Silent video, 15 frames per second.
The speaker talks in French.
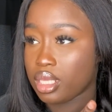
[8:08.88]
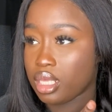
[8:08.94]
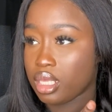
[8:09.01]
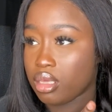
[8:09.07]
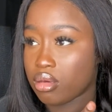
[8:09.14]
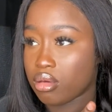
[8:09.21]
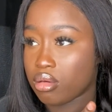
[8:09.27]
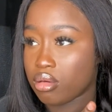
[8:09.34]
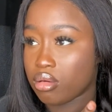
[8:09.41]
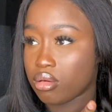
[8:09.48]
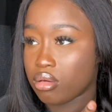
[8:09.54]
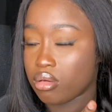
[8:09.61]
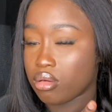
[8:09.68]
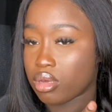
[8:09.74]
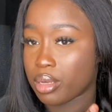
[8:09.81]
Et
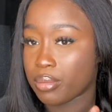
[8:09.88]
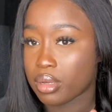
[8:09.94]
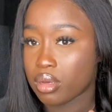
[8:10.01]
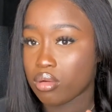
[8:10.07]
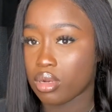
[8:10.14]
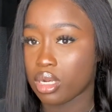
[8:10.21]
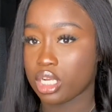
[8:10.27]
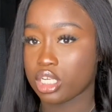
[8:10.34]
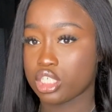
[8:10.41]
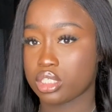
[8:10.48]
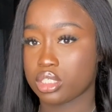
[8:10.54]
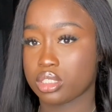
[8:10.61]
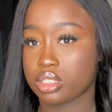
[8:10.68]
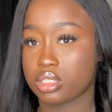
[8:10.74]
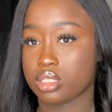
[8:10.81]
après, on
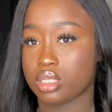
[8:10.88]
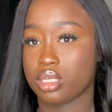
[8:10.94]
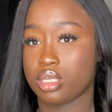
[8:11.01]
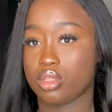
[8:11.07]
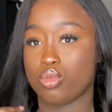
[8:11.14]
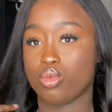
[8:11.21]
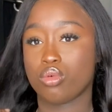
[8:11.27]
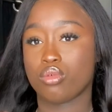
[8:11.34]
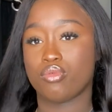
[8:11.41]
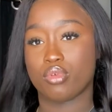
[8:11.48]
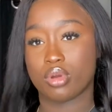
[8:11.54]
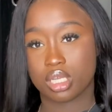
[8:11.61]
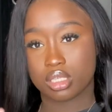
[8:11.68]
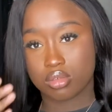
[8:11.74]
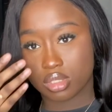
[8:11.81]
lâche. Donc
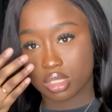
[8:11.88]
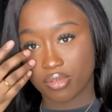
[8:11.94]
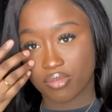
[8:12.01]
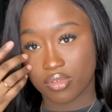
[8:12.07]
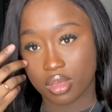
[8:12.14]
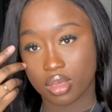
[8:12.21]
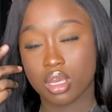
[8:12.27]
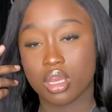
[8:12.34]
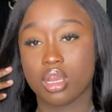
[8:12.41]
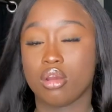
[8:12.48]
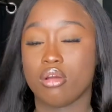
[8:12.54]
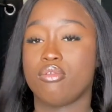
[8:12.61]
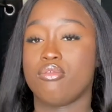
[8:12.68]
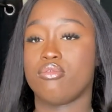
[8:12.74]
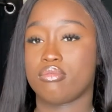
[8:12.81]
voilà ce que ça fait.
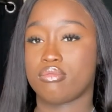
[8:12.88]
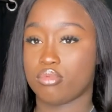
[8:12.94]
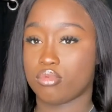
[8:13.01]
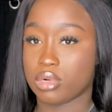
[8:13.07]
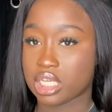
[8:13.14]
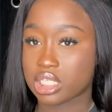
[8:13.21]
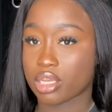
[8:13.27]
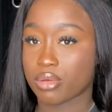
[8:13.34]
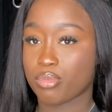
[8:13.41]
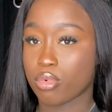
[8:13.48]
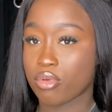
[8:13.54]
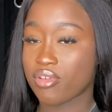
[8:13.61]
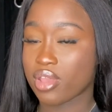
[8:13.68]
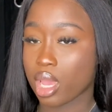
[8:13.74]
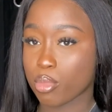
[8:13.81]
là, ça
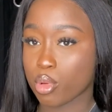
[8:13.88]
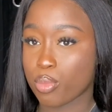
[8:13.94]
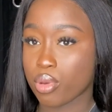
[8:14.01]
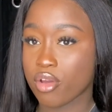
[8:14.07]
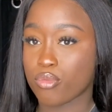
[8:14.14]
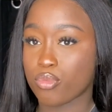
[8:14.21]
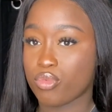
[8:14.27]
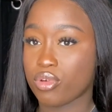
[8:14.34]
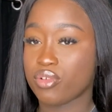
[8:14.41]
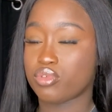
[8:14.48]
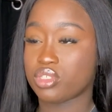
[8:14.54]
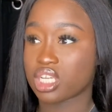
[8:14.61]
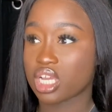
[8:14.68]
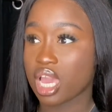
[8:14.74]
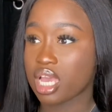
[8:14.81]
peut faire un peu peur. Vous pouvez
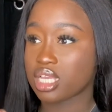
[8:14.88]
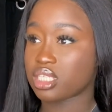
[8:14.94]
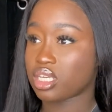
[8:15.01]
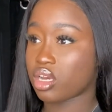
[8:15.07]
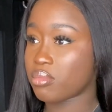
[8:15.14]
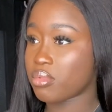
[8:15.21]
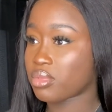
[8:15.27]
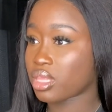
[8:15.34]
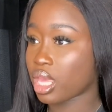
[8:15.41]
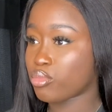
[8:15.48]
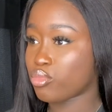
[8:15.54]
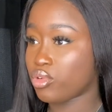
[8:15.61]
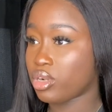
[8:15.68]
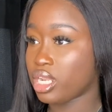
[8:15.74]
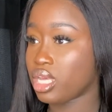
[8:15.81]
vous dire, eh, c'est quand même très
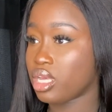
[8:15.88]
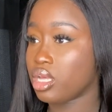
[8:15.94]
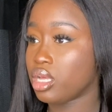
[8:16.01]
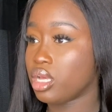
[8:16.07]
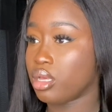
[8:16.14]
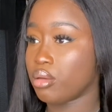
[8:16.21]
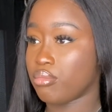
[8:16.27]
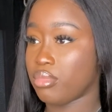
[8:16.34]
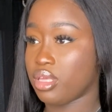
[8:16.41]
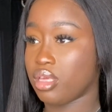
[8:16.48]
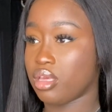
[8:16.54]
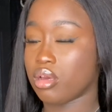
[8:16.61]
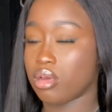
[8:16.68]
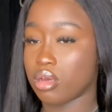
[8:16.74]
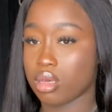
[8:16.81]
bouclé.
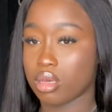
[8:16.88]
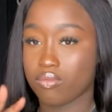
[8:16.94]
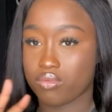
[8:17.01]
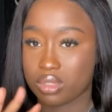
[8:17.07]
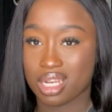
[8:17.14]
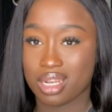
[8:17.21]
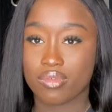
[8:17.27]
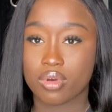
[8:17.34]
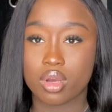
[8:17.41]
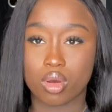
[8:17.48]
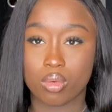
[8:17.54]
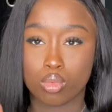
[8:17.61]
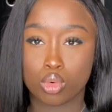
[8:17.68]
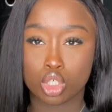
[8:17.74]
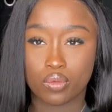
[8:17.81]
Mais euh, vous allez voir
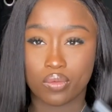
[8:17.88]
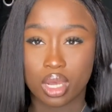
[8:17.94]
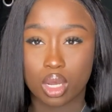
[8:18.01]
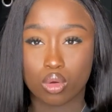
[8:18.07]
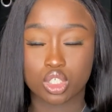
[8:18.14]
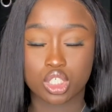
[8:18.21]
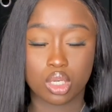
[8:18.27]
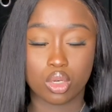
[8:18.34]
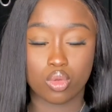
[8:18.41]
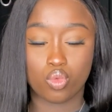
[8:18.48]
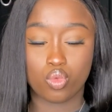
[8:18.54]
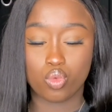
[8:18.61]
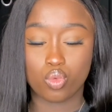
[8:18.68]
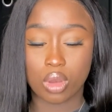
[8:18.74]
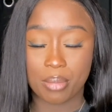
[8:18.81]
comment je vais arranger le
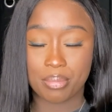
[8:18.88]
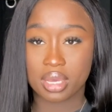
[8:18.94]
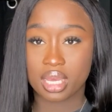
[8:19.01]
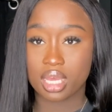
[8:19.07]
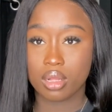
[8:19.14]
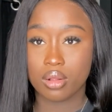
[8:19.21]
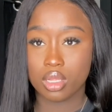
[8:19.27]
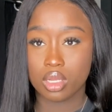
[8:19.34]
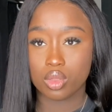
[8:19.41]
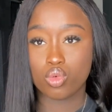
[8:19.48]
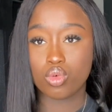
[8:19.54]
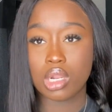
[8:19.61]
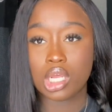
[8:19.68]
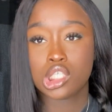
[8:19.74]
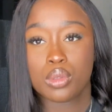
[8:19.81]
tout après.
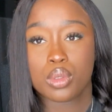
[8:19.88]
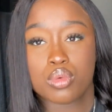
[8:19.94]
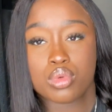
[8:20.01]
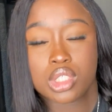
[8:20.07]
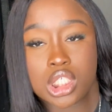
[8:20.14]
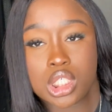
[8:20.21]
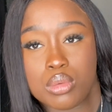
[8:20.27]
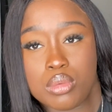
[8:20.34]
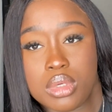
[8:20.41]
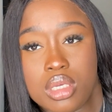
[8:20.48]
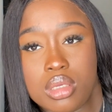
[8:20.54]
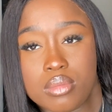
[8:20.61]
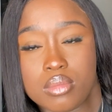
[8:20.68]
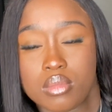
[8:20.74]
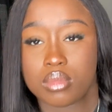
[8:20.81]
Donc là, je vais continuer
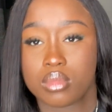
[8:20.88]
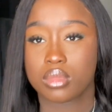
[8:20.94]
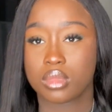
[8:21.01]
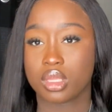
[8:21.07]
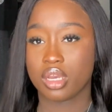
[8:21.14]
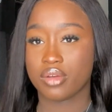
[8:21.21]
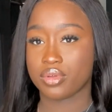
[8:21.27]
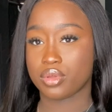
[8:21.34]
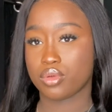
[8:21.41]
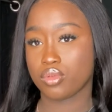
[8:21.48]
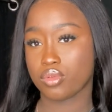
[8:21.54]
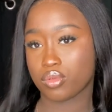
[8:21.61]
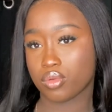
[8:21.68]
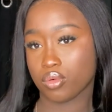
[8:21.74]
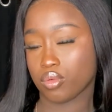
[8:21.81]
avec
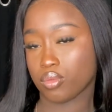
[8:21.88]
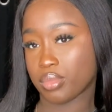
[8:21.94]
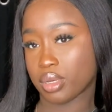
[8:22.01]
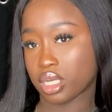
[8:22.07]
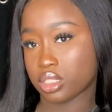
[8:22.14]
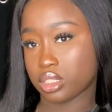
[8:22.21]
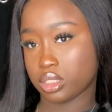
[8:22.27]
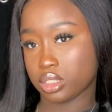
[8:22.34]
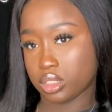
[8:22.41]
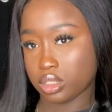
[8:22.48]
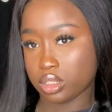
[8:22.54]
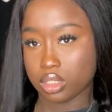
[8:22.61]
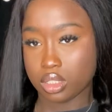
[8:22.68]
une seconde partie.